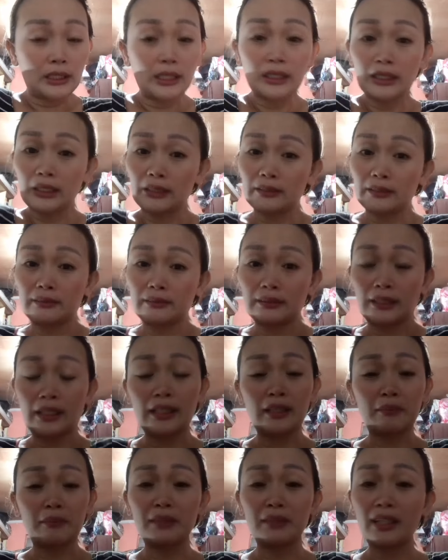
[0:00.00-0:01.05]
talagang
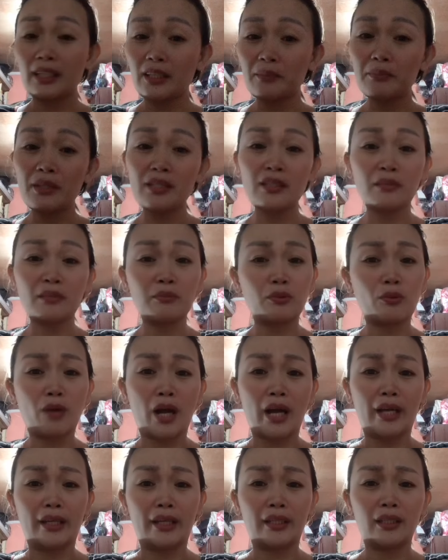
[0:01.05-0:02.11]
hirap na hirap na sa
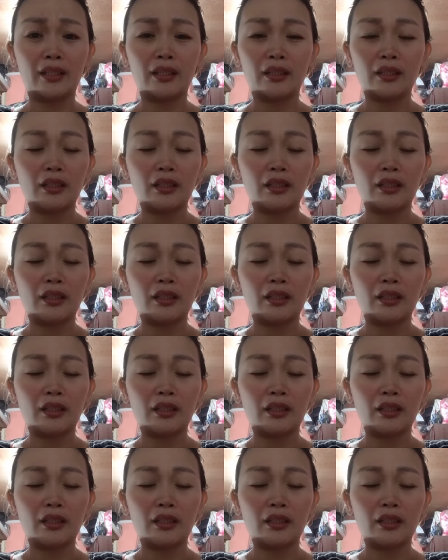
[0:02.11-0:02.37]
buhay,